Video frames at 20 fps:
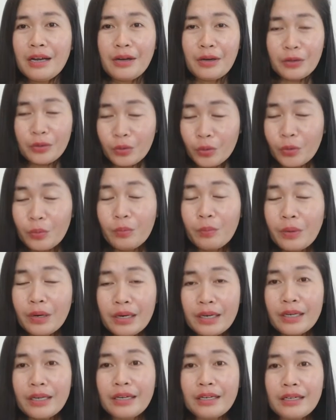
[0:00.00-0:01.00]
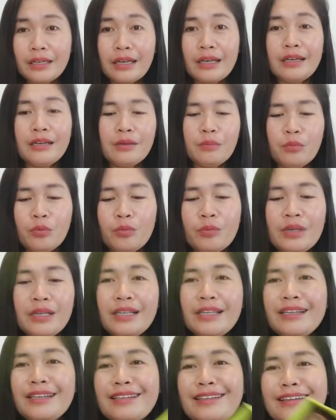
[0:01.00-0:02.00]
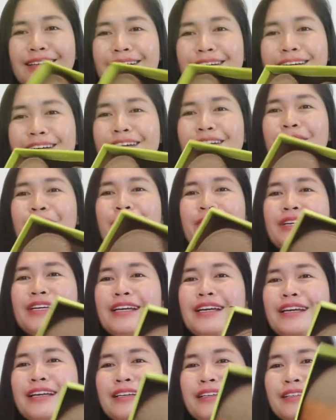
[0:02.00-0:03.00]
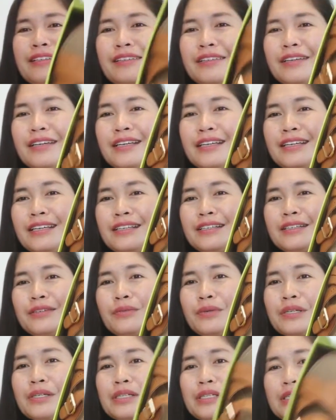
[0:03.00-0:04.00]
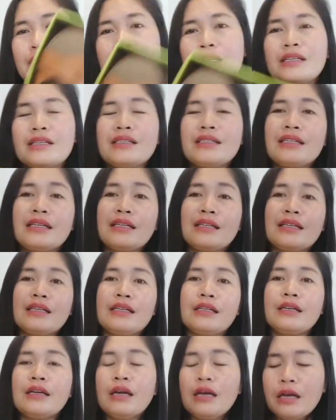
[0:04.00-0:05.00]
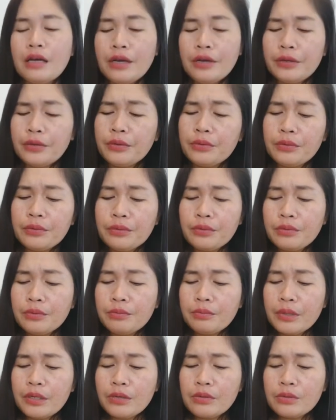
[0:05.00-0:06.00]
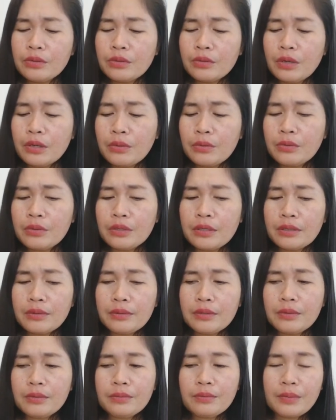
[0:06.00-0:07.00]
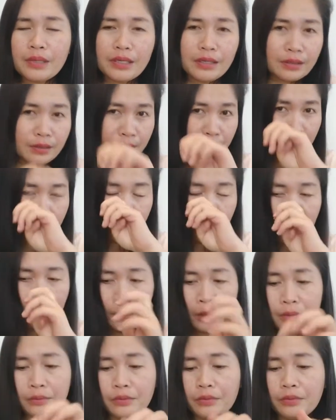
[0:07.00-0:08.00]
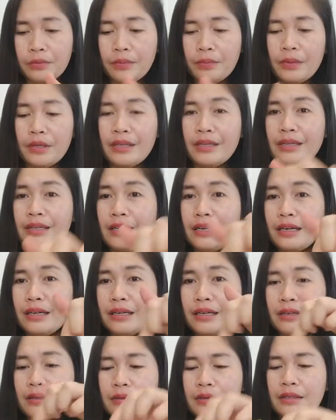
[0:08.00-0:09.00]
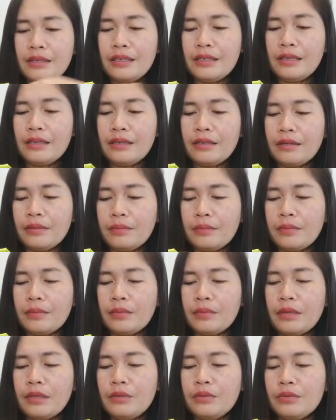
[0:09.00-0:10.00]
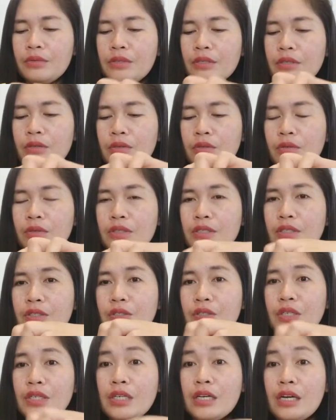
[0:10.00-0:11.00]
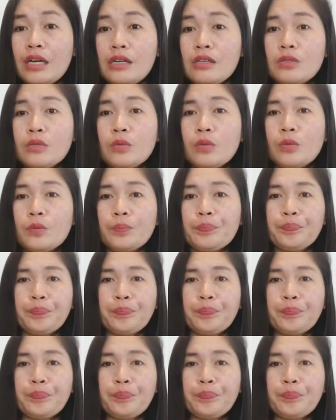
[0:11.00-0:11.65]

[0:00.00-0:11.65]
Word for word: Yun pa rin. Kaya bumili na talaga ako yan. Ayan, rewards sa aking sarili. Yung may gusto ako na yung may, ano, may hang... Ni, ano dito, string. Kaso,